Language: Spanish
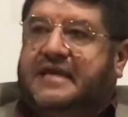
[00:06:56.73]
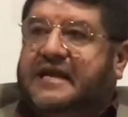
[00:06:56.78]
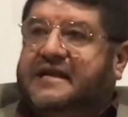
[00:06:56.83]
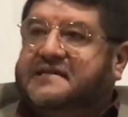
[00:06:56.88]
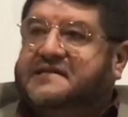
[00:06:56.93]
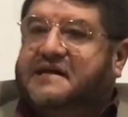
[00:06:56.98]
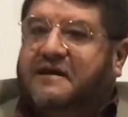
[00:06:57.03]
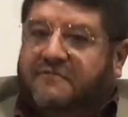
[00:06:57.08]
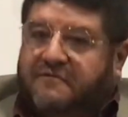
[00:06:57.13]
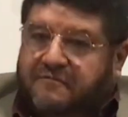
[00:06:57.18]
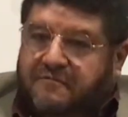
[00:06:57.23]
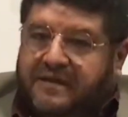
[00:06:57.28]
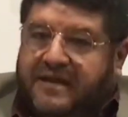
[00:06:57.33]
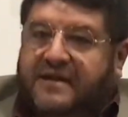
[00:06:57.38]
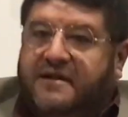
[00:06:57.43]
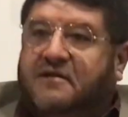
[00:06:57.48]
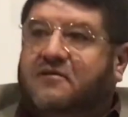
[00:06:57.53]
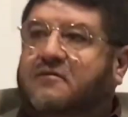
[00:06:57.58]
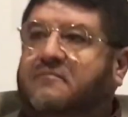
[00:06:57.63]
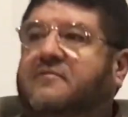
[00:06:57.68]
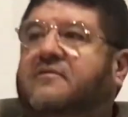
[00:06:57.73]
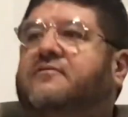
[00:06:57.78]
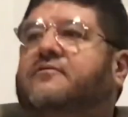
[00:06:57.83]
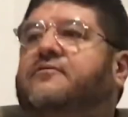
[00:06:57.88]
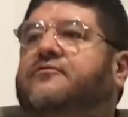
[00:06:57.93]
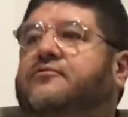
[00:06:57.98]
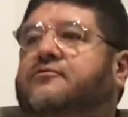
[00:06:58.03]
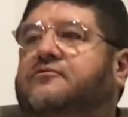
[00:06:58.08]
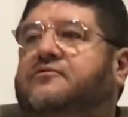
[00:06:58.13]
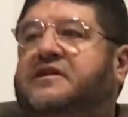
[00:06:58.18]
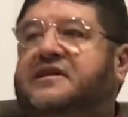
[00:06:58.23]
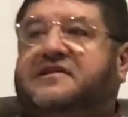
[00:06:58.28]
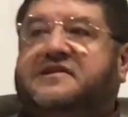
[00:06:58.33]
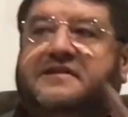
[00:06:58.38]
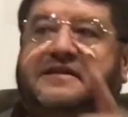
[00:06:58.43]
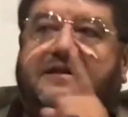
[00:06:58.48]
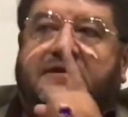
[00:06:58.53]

él sabe bien cómo conducirse.